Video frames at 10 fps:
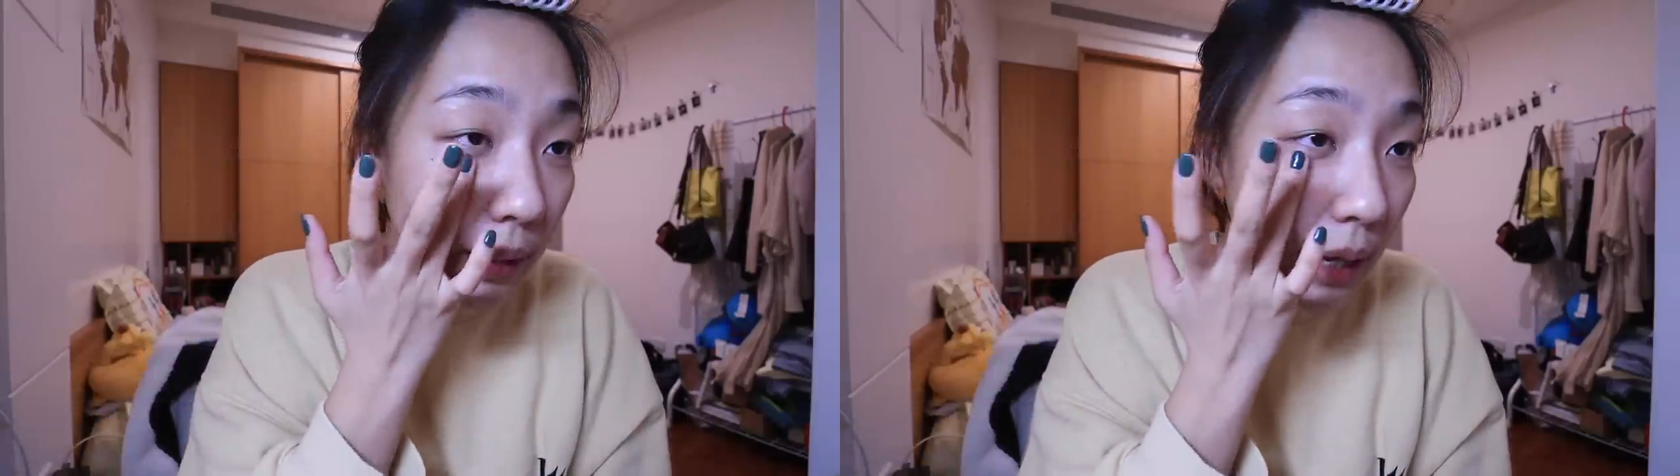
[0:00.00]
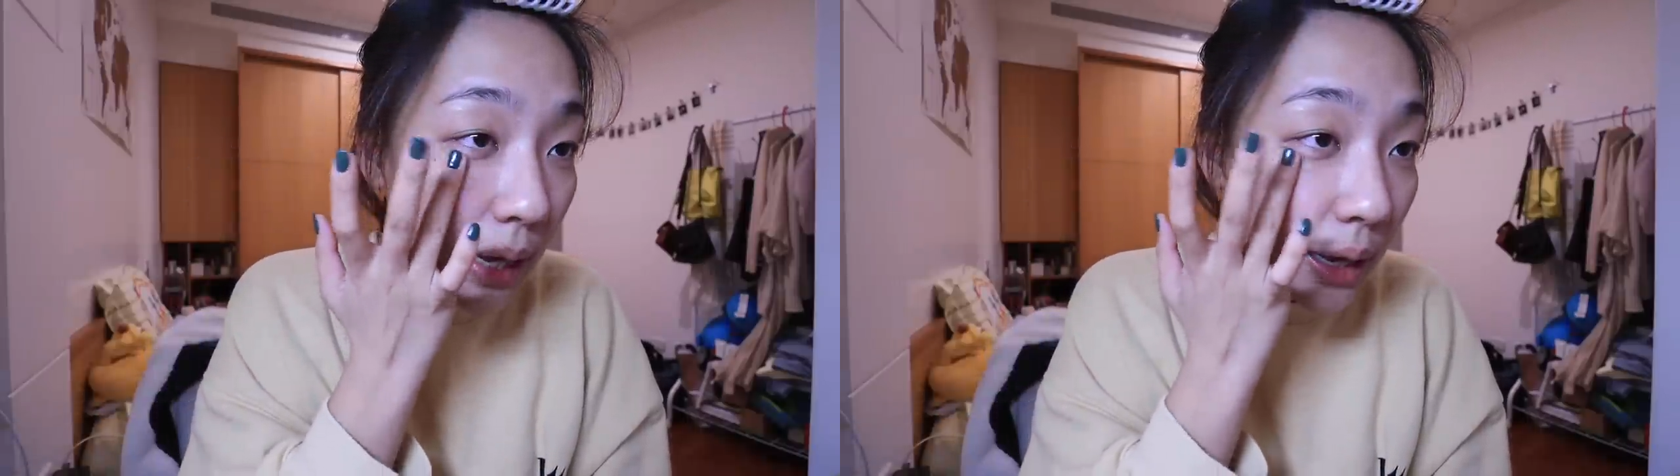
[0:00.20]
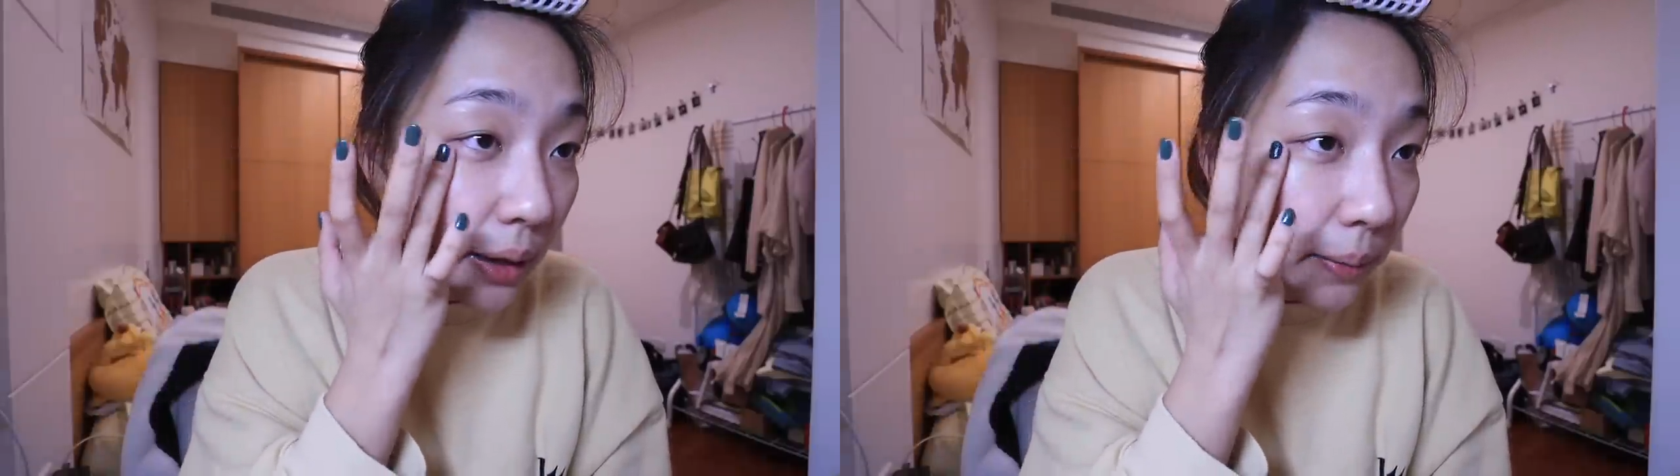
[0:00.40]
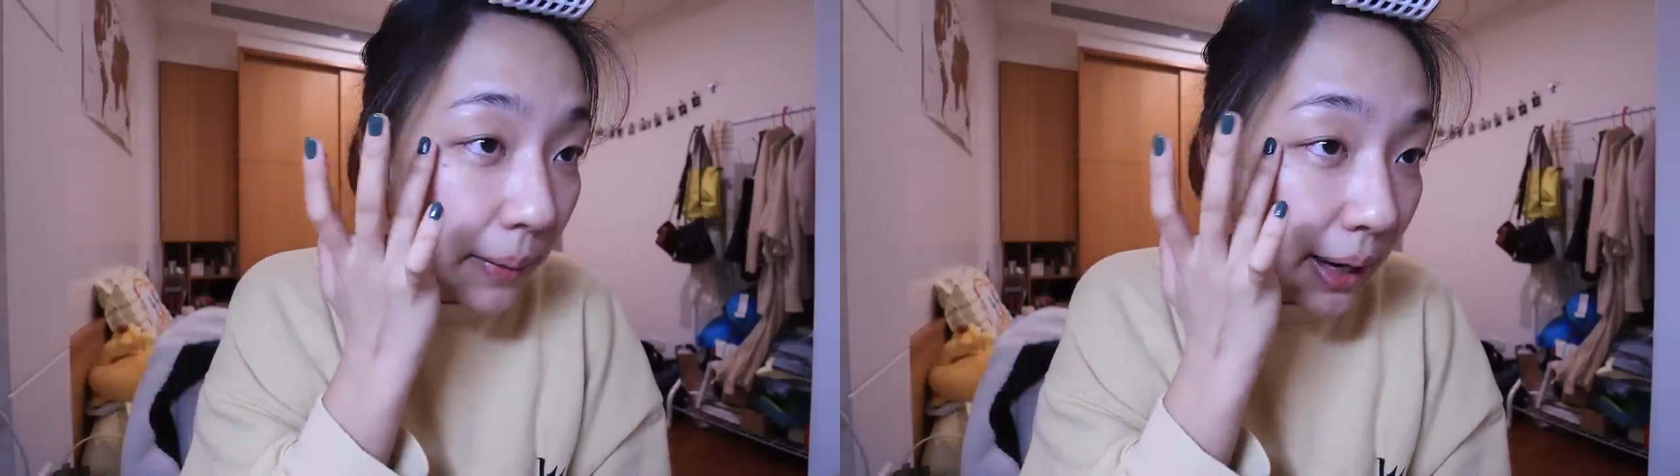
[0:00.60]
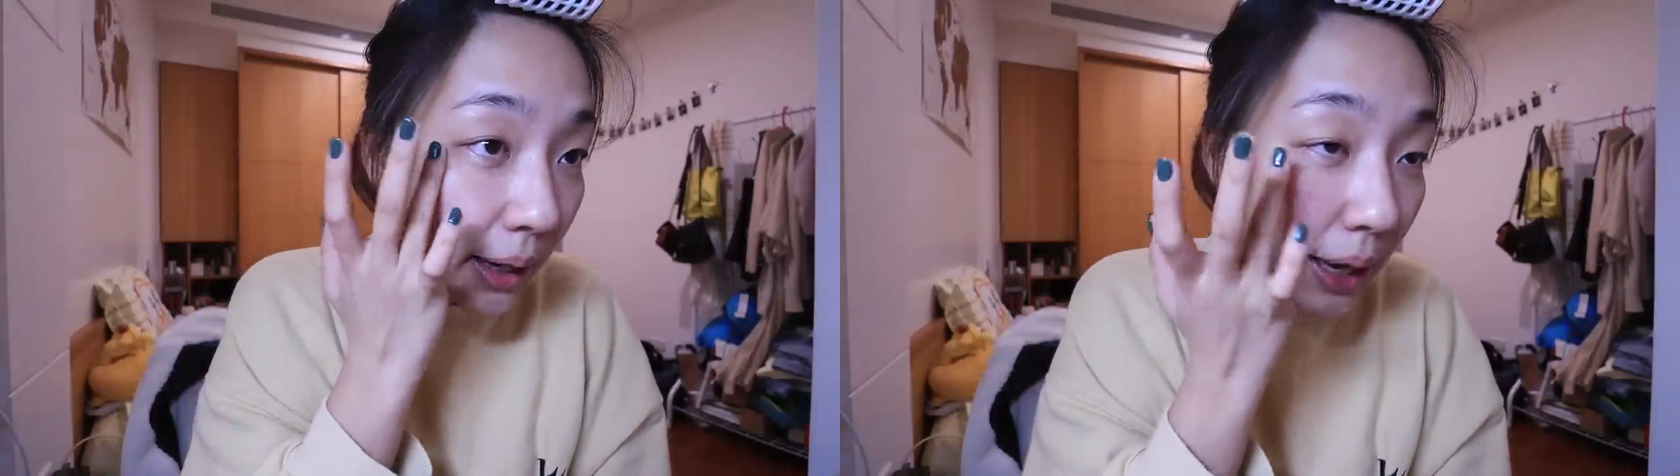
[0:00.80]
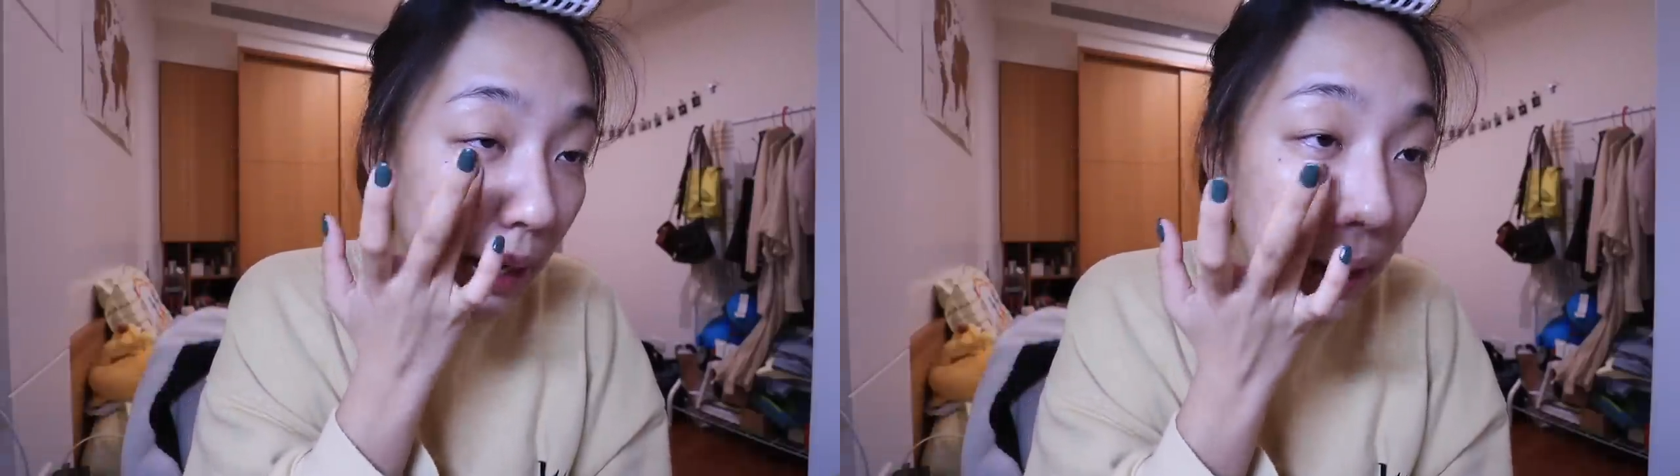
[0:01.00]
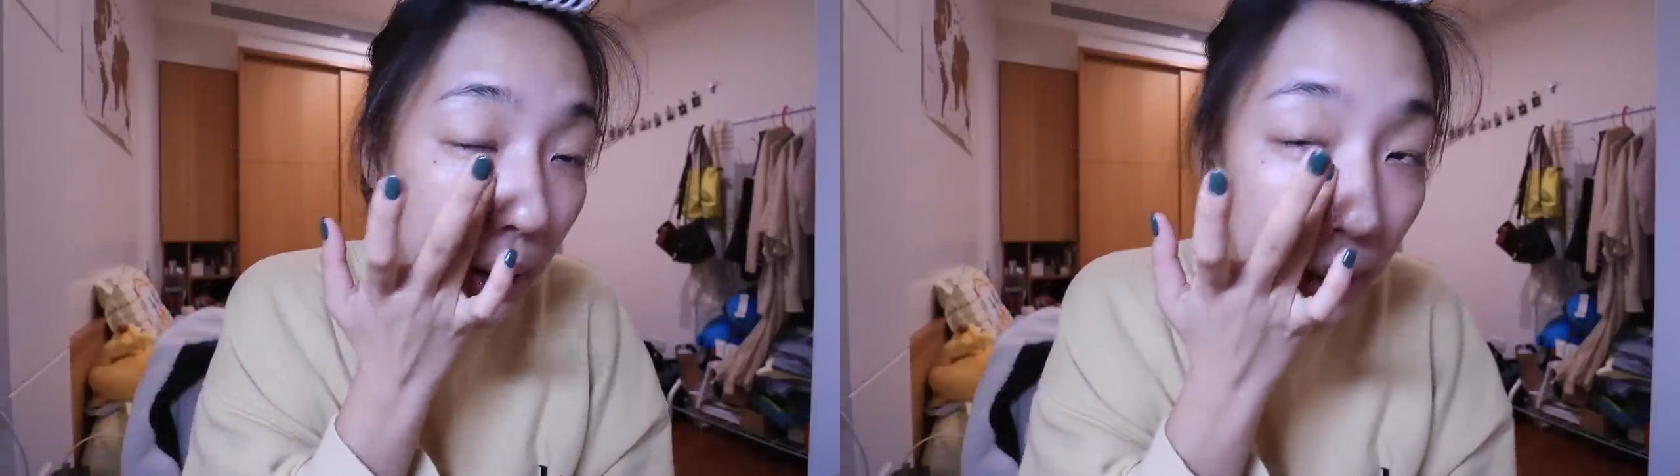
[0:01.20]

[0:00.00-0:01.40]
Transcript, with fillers: 它拍开。